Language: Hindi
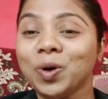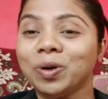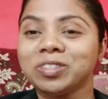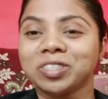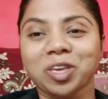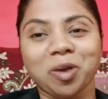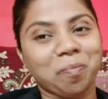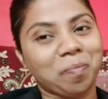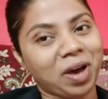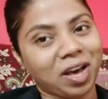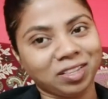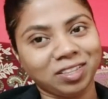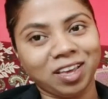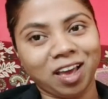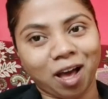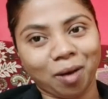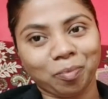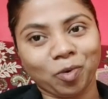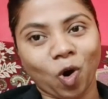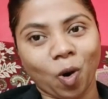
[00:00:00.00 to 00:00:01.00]
उसके बाद ही
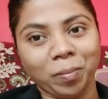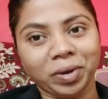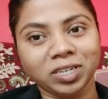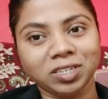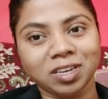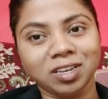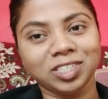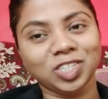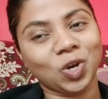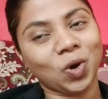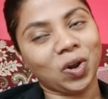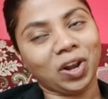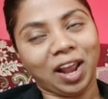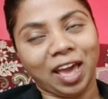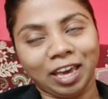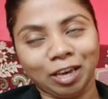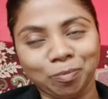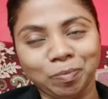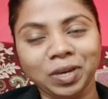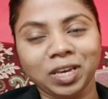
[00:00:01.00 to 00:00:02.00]
आप कॉमेंट कीजिए और
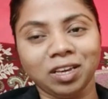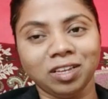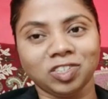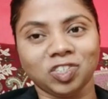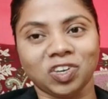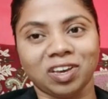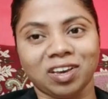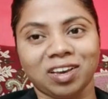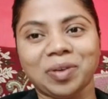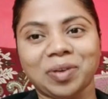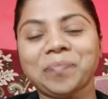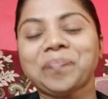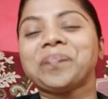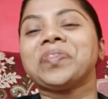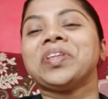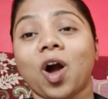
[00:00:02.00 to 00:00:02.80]
लाइक भी कीजिएगा